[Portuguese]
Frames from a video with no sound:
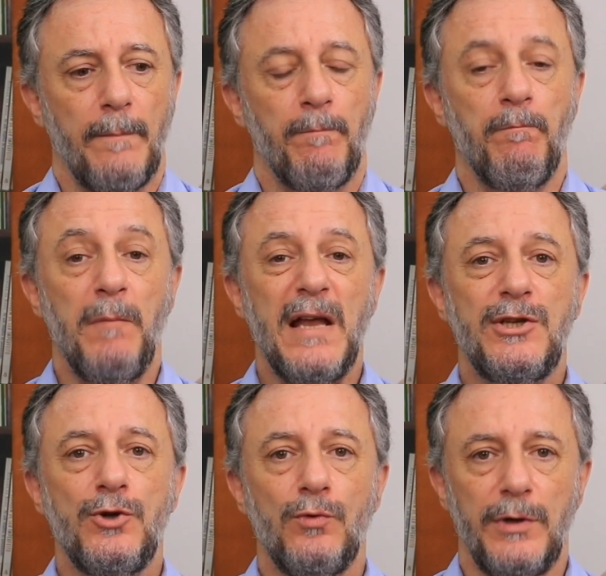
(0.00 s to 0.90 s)

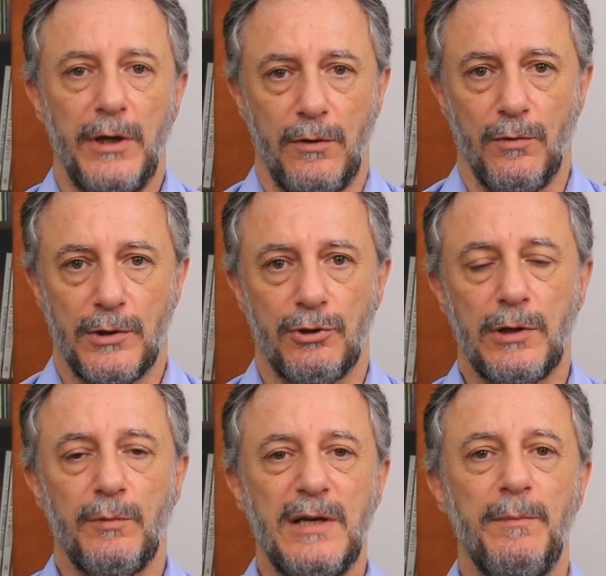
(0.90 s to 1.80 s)
mediúnicos, eu
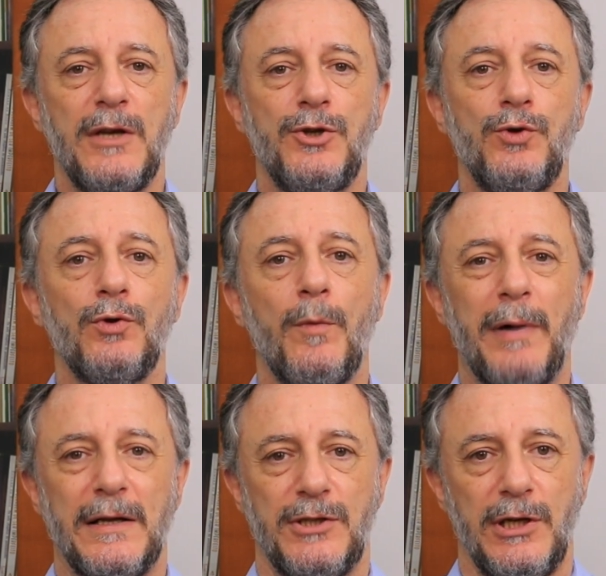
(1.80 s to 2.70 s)
chamo de
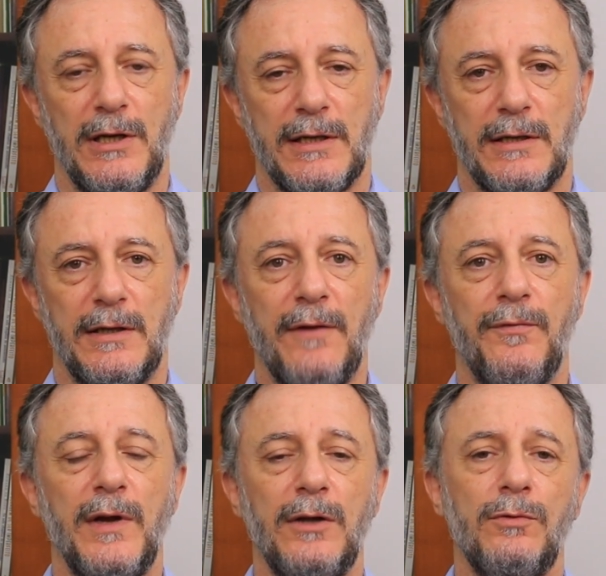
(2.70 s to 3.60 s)
mediunopatias,
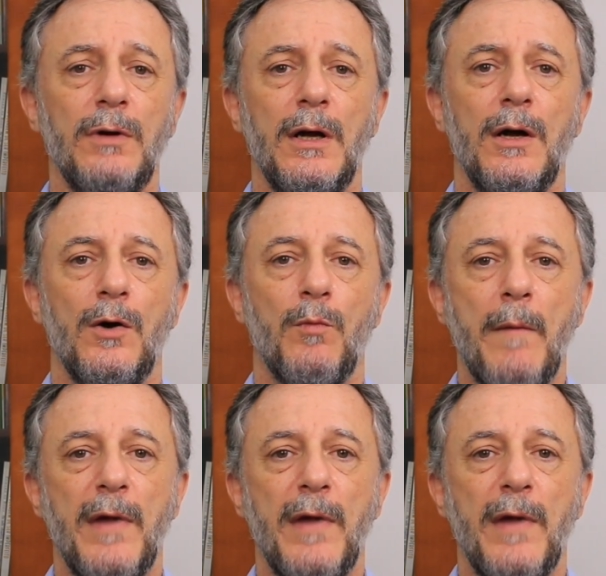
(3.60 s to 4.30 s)
devido a uma